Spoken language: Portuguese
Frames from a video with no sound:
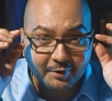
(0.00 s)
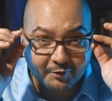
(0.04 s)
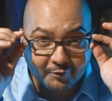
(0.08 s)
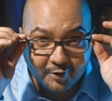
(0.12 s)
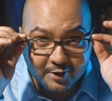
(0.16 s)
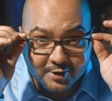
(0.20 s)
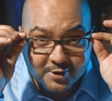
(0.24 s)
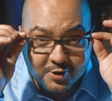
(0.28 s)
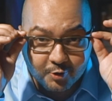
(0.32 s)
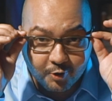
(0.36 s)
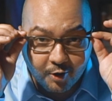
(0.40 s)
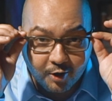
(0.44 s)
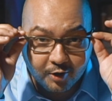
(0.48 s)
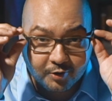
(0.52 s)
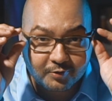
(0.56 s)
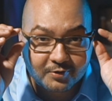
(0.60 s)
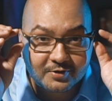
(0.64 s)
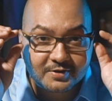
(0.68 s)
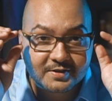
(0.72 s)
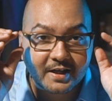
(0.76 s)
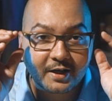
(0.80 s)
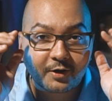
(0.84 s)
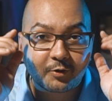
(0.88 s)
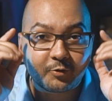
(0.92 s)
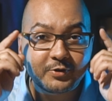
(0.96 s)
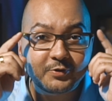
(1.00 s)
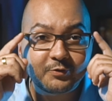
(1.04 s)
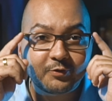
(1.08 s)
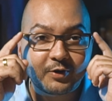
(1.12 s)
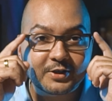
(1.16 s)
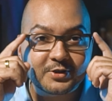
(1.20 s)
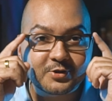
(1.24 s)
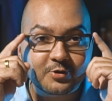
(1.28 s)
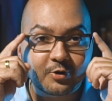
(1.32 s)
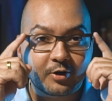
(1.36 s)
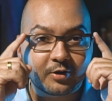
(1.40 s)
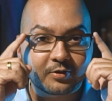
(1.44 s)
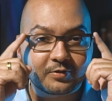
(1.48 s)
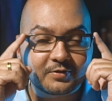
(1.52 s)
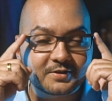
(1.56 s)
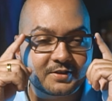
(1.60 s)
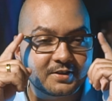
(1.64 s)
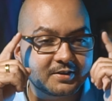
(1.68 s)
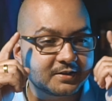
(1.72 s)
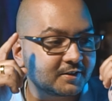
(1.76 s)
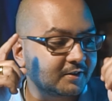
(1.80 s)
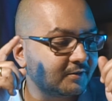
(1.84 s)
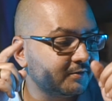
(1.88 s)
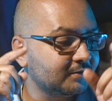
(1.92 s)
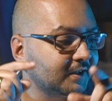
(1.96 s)
para voar de óculos, é ruim voar de óculos,
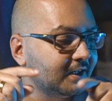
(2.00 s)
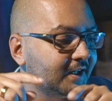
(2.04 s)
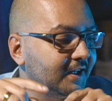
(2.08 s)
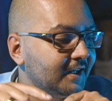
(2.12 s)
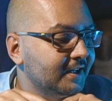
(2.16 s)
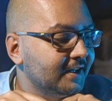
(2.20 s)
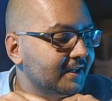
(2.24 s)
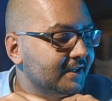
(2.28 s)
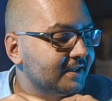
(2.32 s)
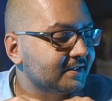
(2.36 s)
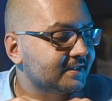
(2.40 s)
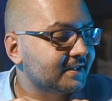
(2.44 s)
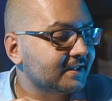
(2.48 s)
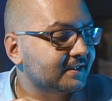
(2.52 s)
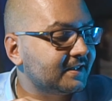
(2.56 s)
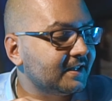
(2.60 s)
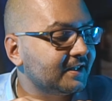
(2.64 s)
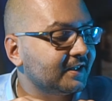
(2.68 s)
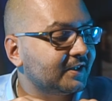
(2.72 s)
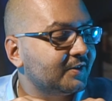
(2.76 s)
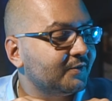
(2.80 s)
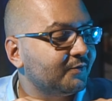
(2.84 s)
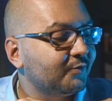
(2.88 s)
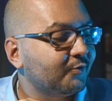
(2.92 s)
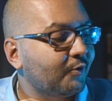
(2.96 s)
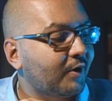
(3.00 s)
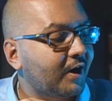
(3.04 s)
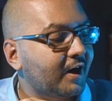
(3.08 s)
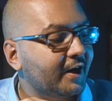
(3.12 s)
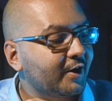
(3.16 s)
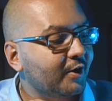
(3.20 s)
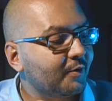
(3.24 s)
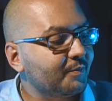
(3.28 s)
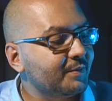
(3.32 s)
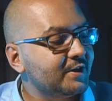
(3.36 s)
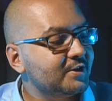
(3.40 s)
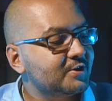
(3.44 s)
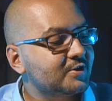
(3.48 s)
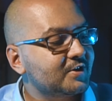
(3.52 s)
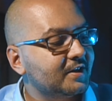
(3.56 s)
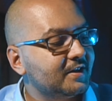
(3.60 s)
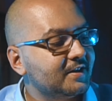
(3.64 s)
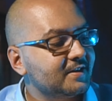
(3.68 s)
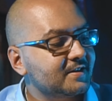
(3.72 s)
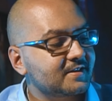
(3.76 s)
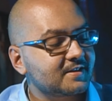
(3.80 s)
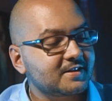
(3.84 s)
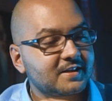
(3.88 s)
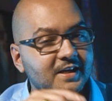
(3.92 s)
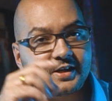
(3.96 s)
então você tem que voar realmente
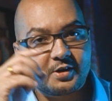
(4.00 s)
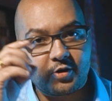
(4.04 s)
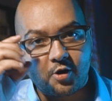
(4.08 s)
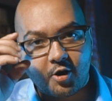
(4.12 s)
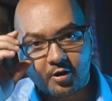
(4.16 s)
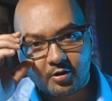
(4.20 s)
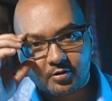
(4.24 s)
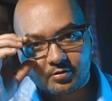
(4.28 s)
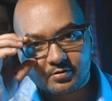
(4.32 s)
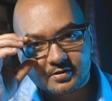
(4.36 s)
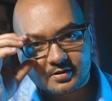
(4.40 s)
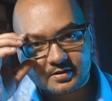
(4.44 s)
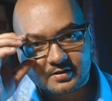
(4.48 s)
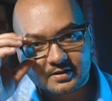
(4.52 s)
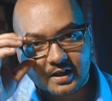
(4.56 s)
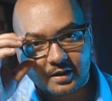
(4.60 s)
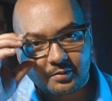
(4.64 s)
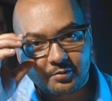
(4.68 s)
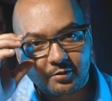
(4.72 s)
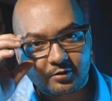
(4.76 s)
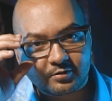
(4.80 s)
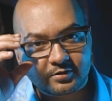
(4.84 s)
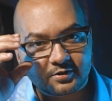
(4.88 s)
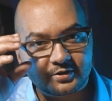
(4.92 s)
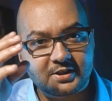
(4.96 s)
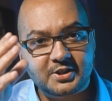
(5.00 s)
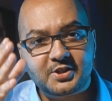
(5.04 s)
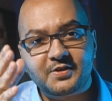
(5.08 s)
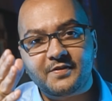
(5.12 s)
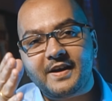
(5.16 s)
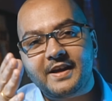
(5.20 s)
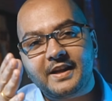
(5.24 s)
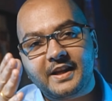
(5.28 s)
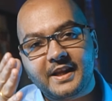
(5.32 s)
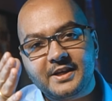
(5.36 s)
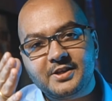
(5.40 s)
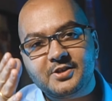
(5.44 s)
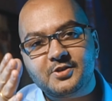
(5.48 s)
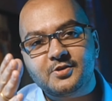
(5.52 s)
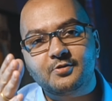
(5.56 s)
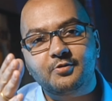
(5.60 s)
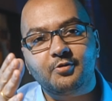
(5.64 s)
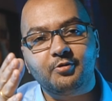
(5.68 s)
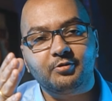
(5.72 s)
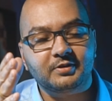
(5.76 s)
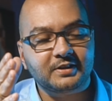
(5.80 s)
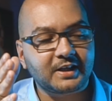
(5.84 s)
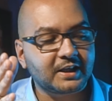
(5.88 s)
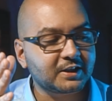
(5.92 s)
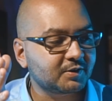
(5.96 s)
ele sem óculos, tá bom? Se tiver lente de
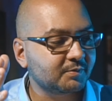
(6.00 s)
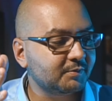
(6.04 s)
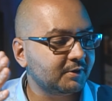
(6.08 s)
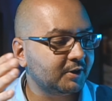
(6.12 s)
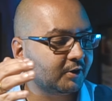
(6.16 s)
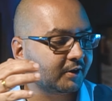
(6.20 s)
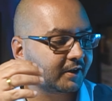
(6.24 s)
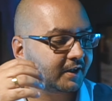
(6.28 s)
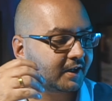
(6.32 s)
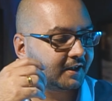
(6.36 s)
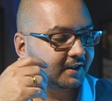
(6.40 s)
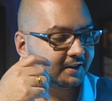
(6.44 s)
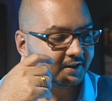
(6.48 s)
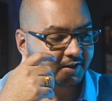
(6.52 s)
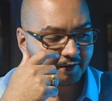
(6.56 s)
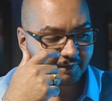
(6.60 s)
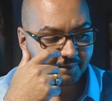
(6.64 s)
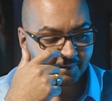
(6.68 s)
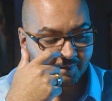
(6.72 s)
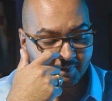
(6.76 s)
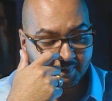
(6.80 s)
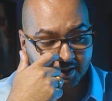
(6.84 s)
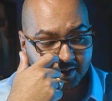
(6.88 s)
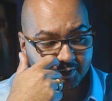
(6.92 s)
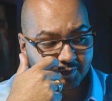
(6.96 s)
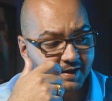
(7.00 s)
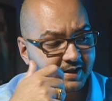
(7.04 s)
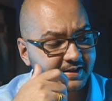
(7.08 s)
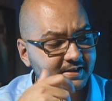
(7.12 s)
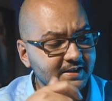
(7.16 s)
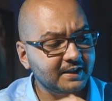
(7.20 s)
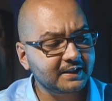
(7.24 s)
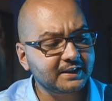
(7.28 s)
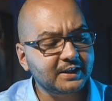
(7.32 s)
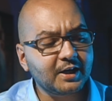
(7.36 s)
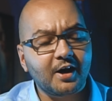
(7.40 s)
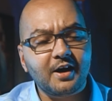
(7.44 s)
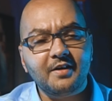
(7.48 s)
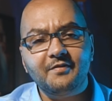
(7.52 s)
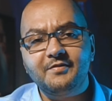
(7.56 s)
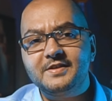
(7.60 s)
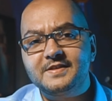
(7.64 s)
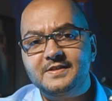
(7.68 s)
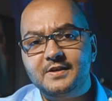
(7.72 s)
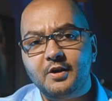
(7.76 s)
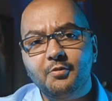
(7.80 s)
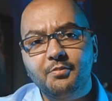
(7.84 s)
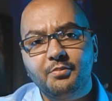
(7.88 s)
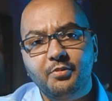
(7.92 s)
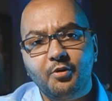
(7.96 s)
contato, melhor ainda. Mas ele dá uma
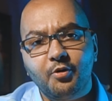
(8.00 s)
visão